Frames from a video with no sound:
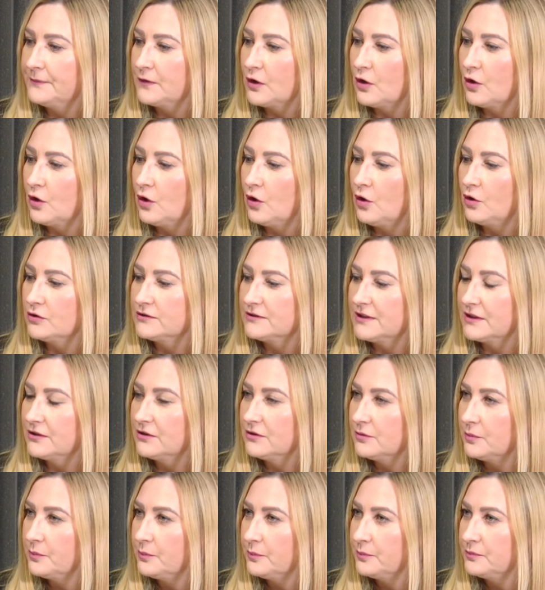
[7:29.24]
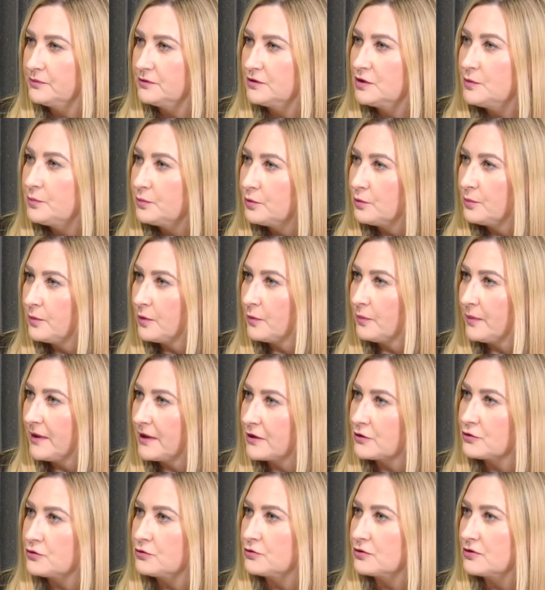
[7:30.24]
O tego typu
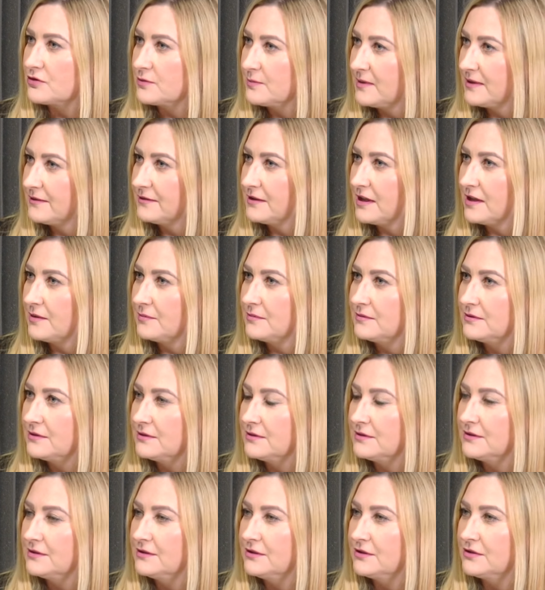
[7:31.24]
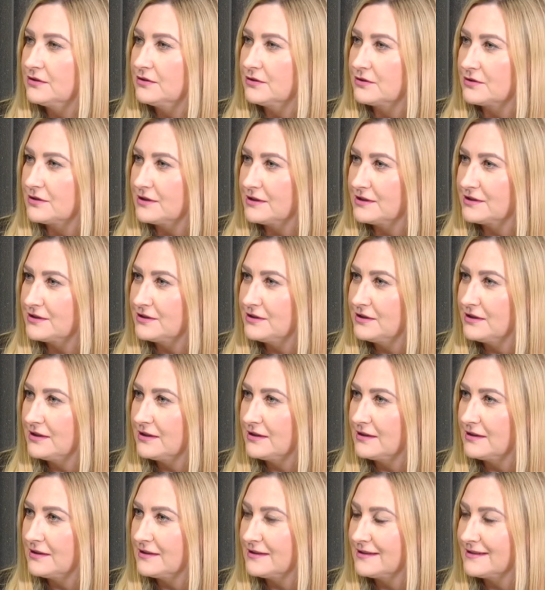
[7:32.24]
poparciu rozmawiamy
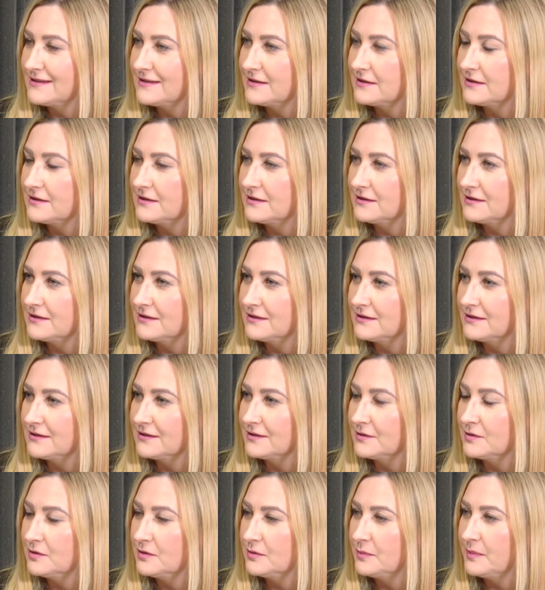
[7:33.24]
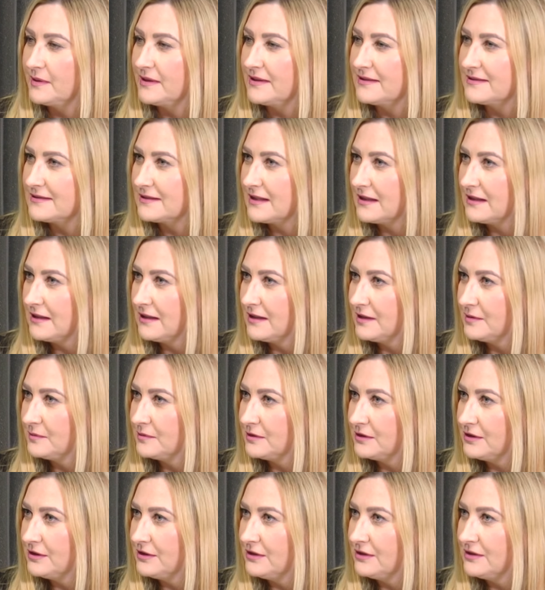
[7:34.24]
jednocześnie z e,
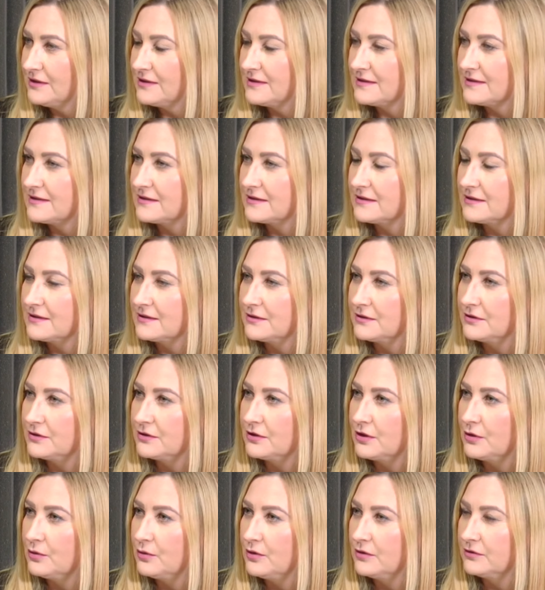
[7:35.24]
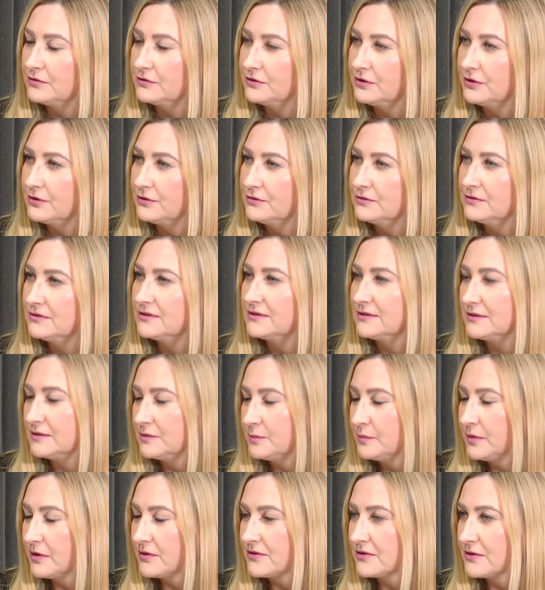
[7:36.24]
PSL-em i z Hołownią,
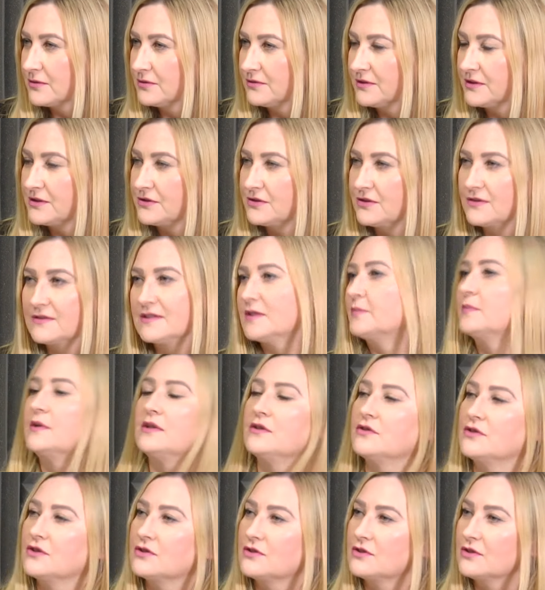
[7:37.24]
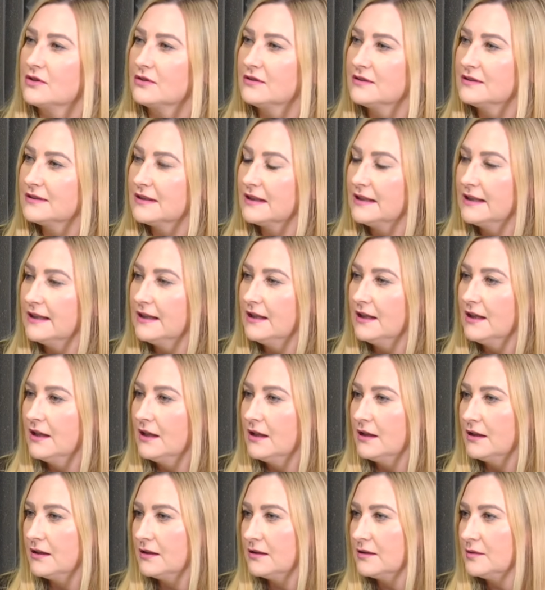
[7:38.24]
z Polską 2050.
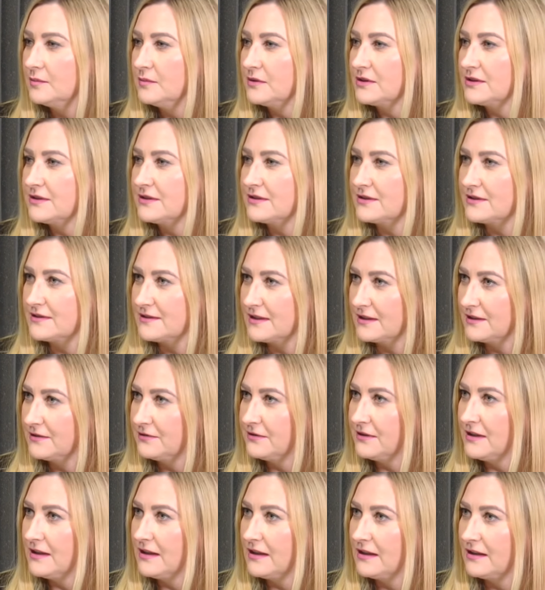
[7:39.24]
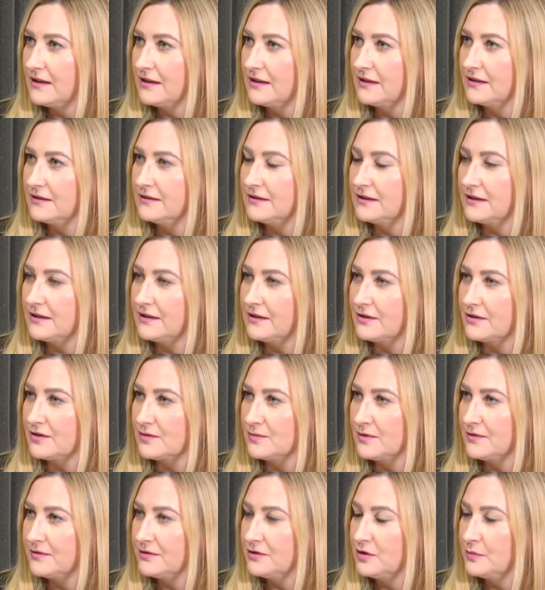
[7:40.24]
E, myślę, że za chwilę te
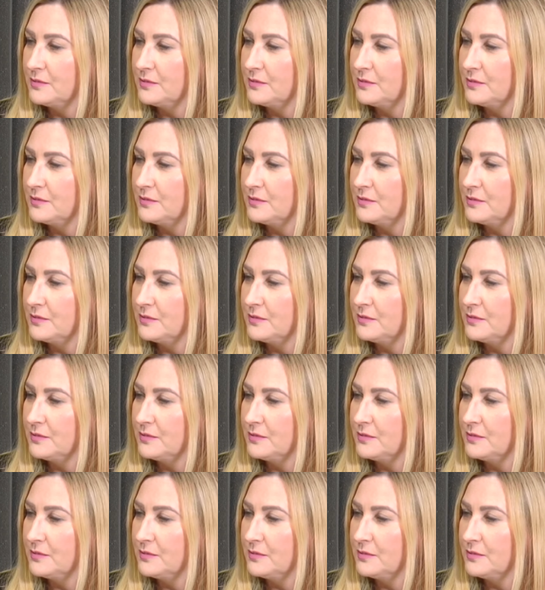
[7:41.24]
rozmowy